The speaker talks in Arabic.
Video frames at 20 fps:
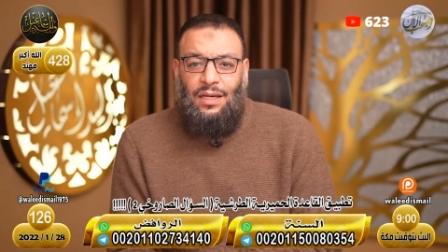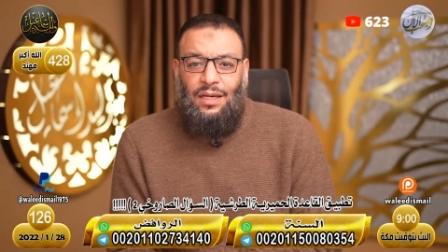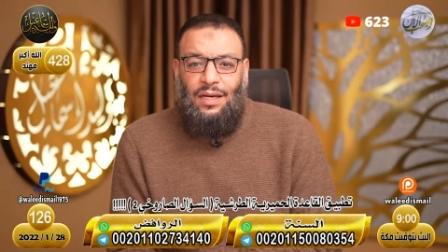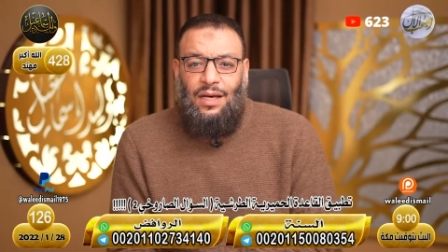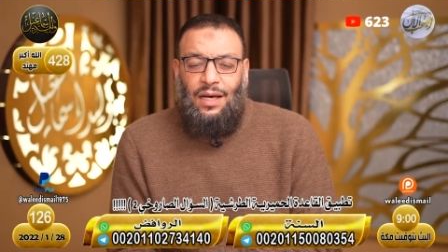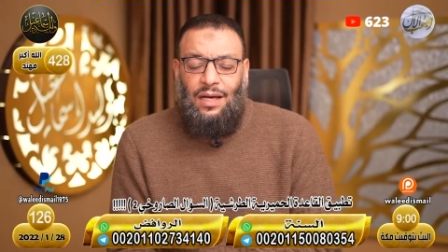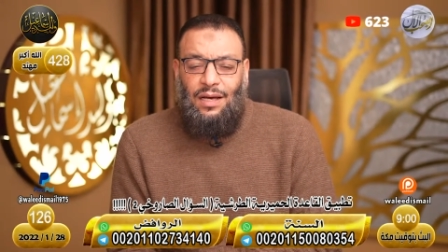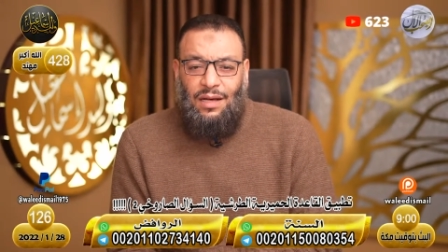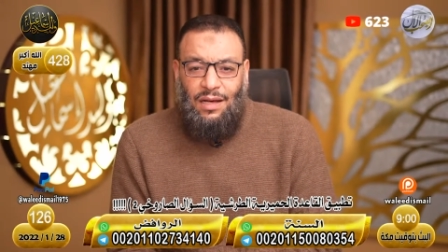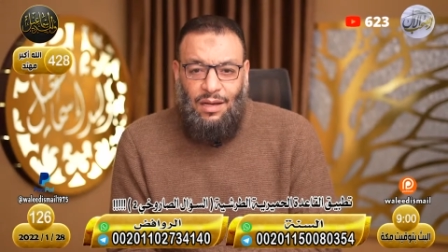
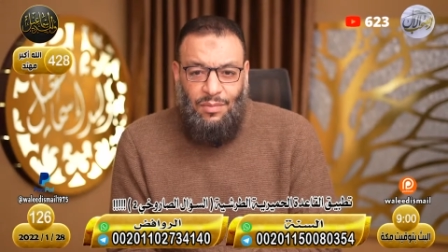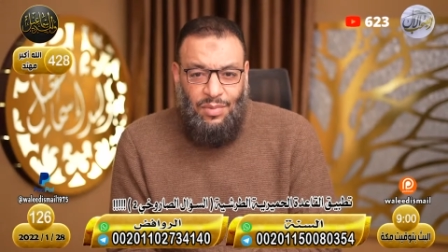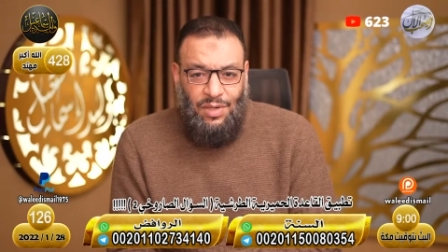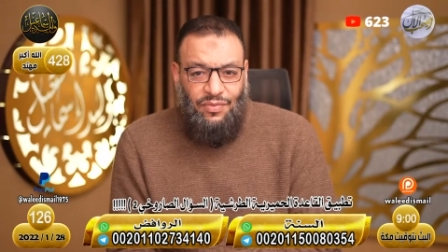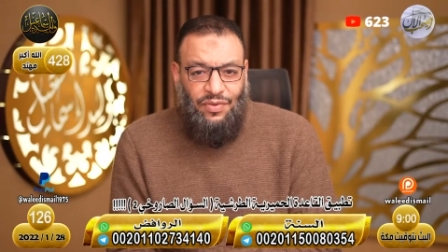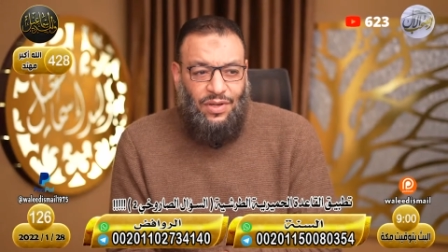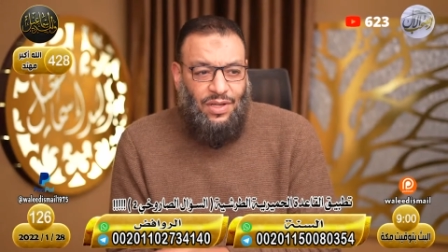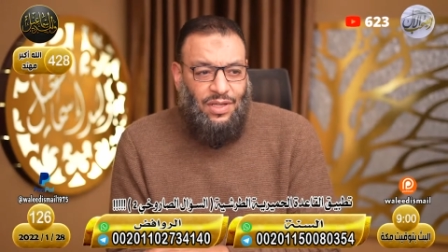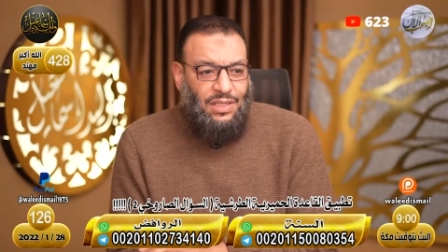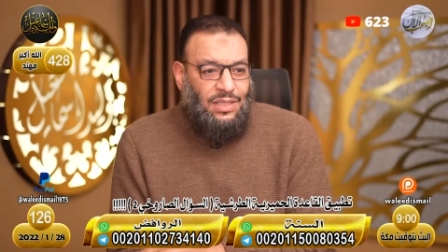عن قبر
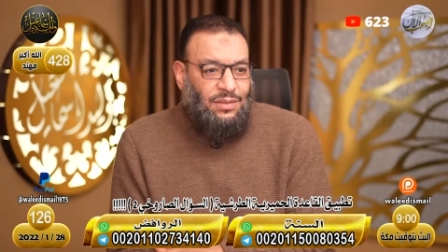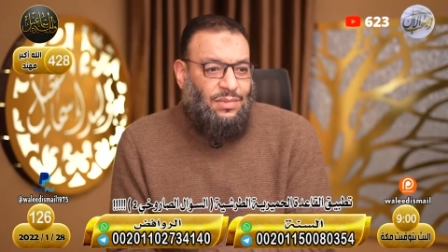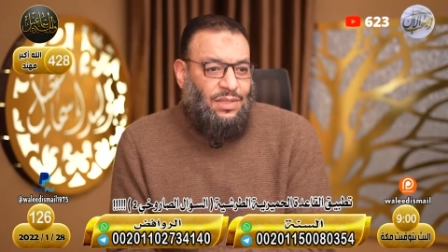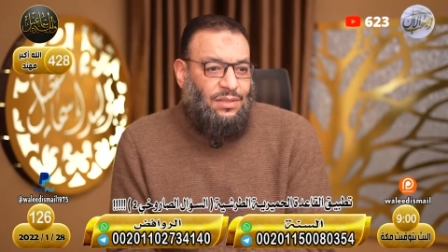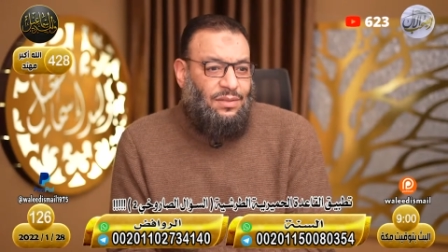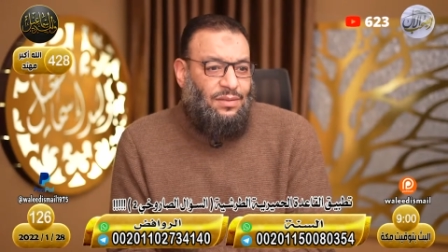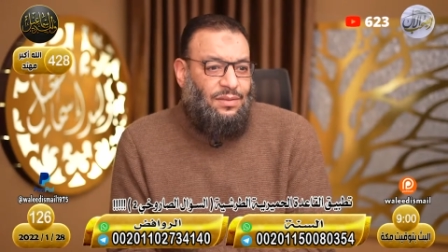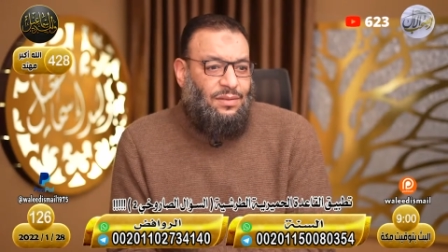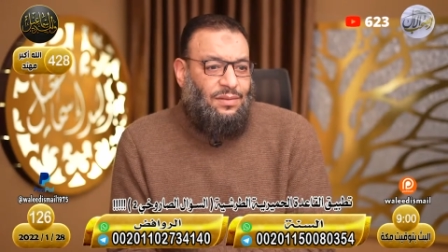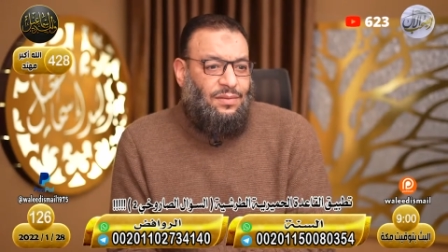فاطمة
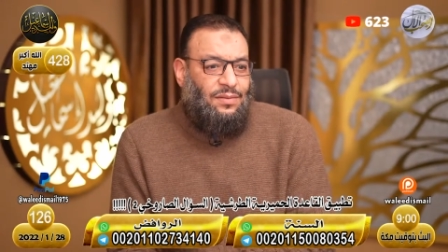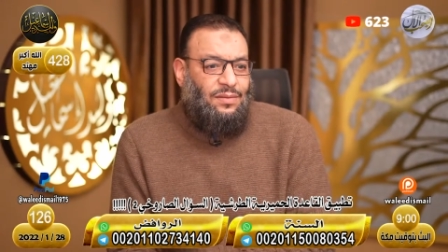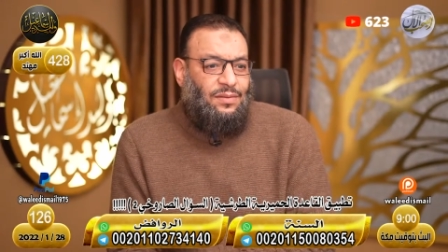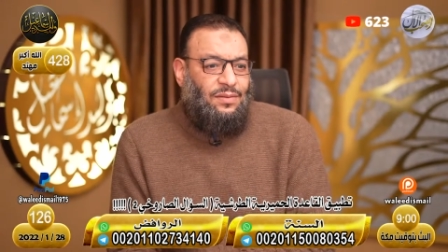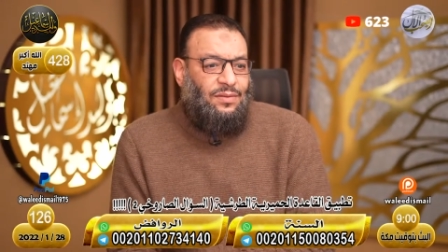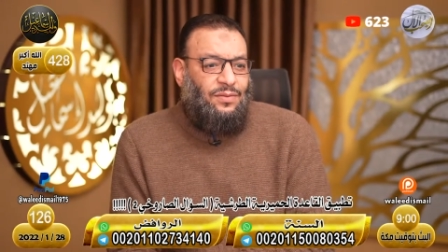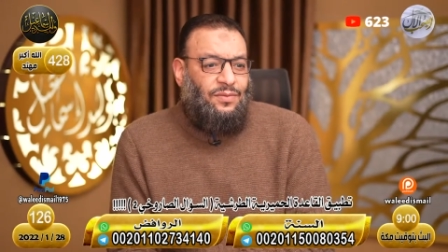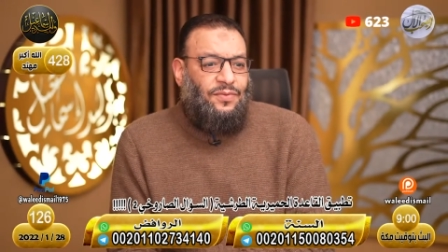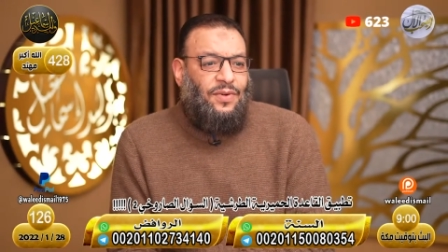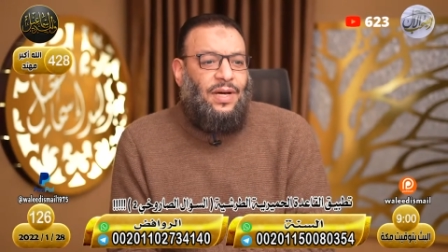
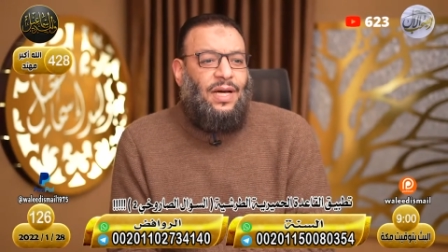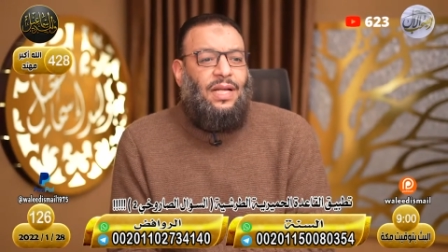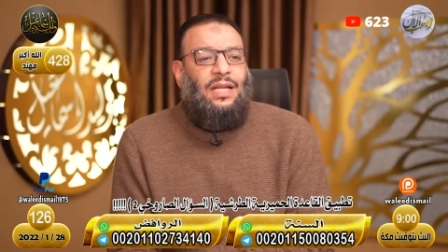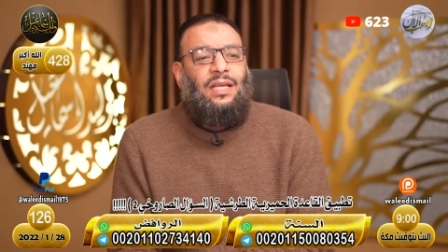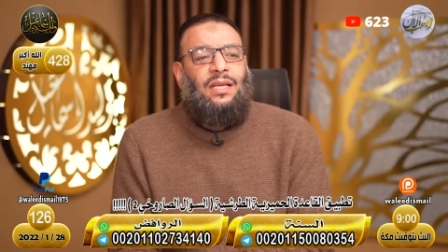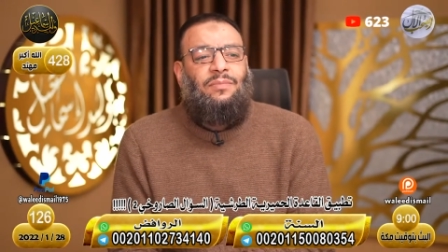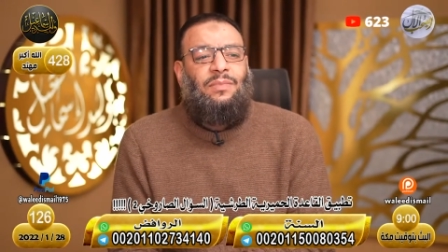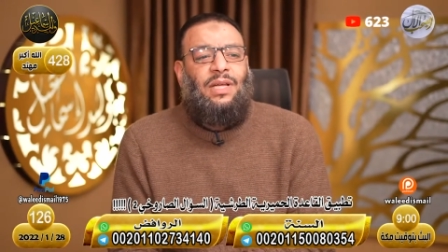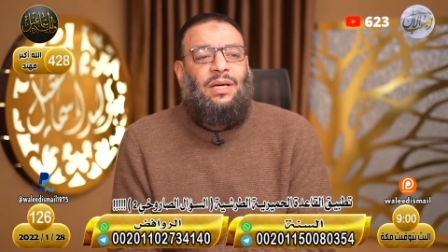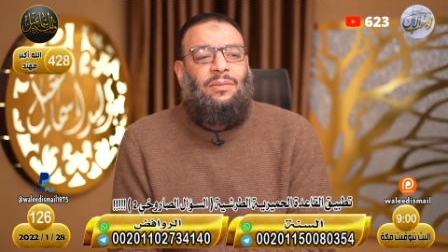
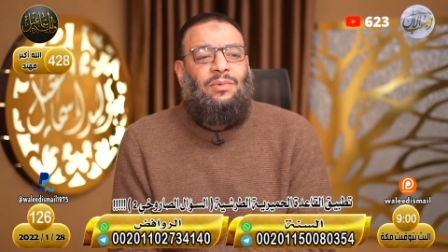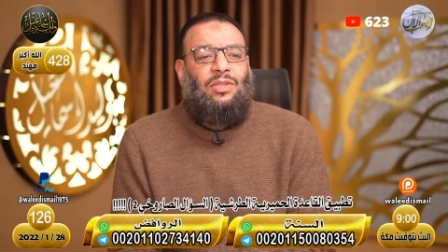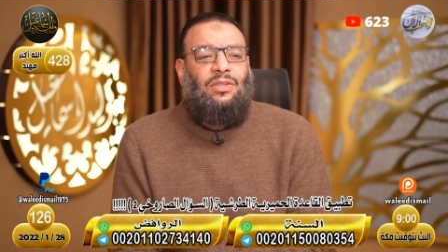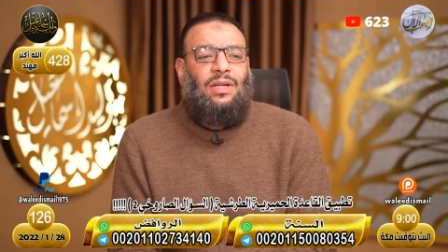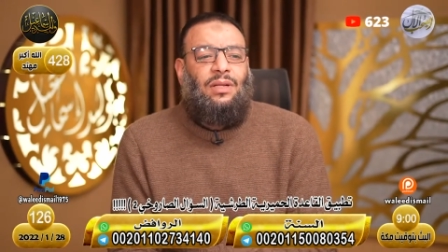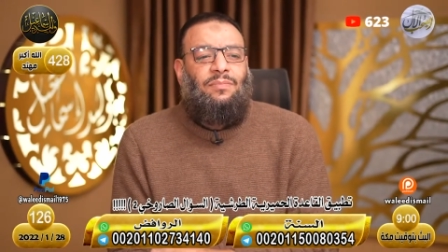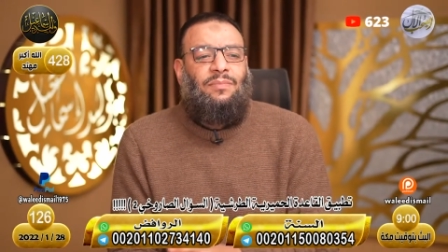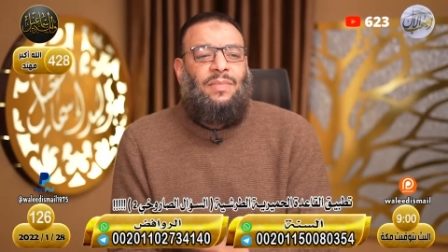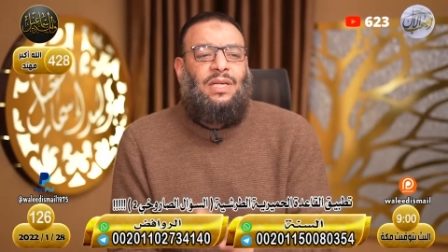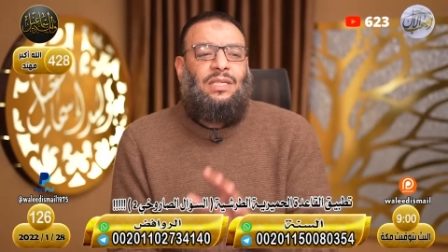فعلي بن ابي
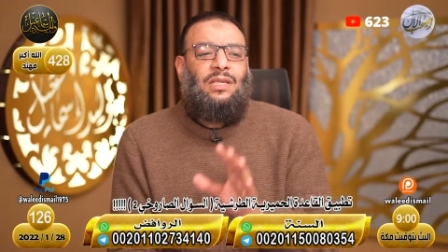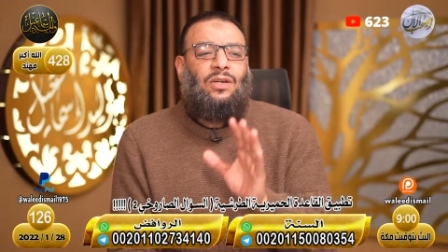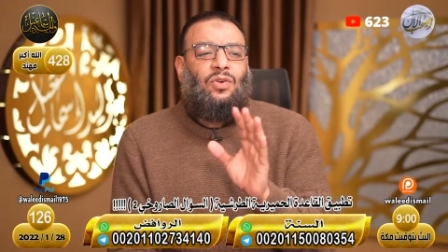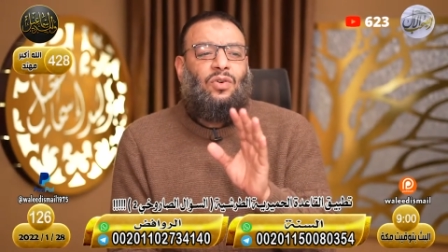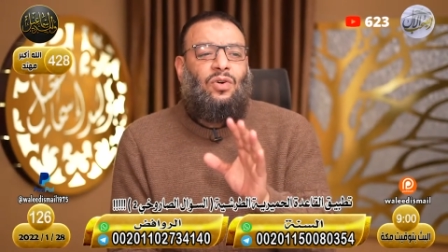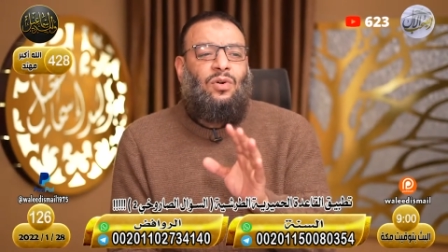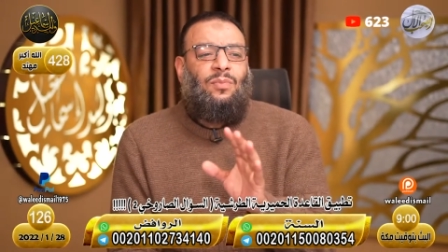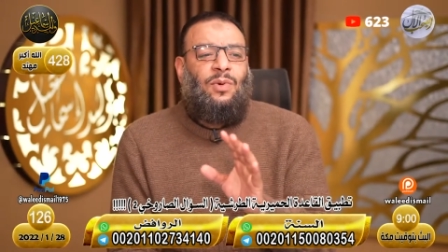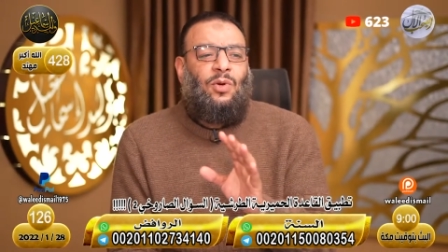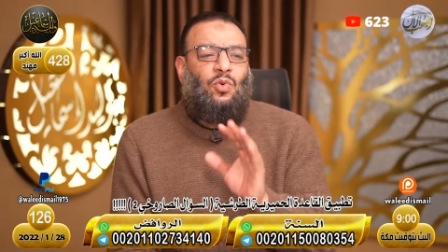طالب مسك
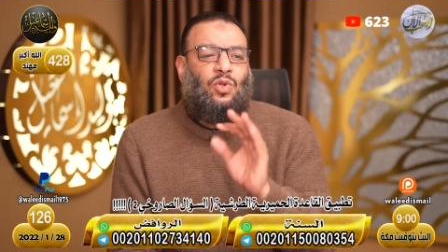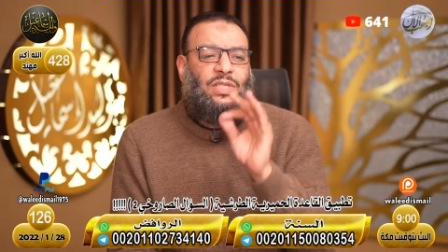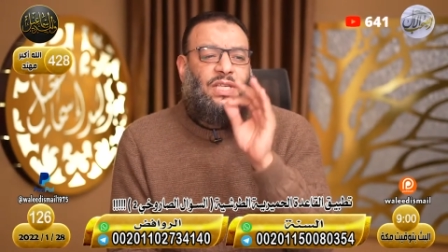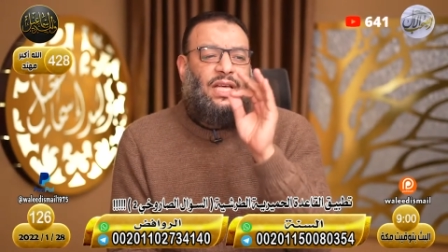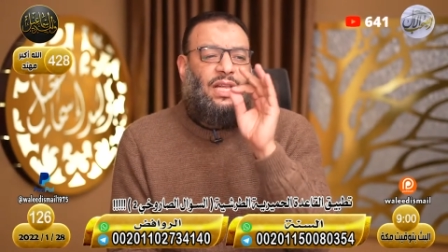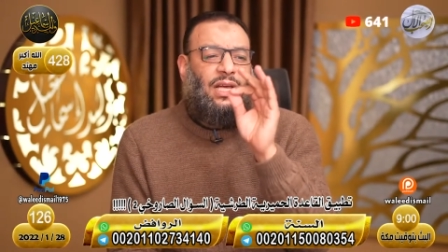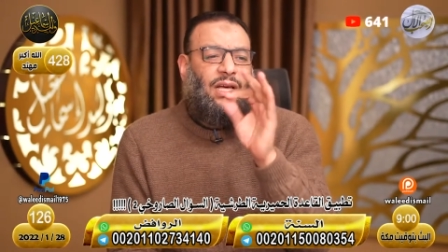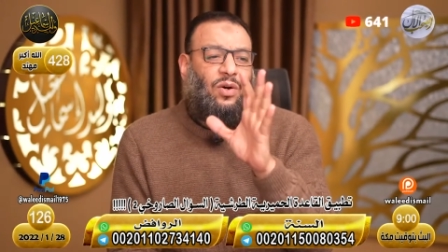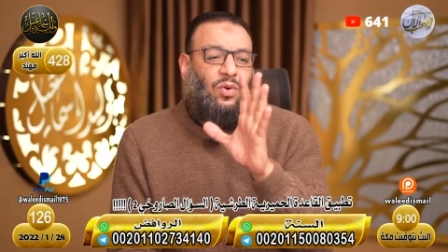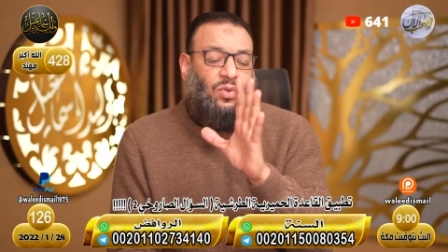عمر
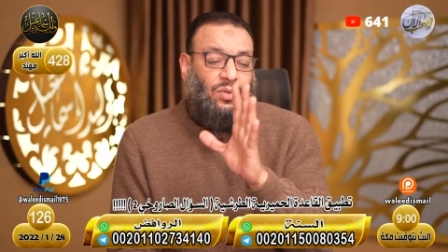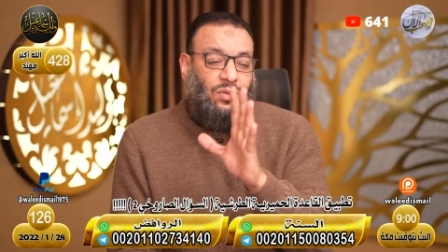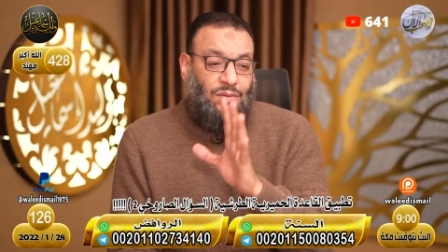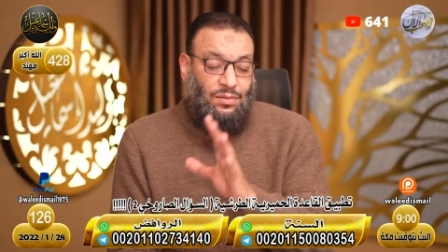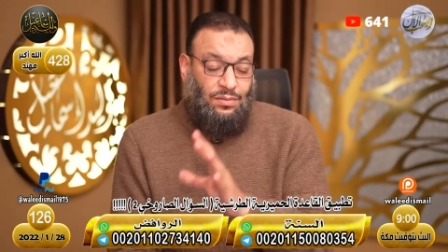وسلخه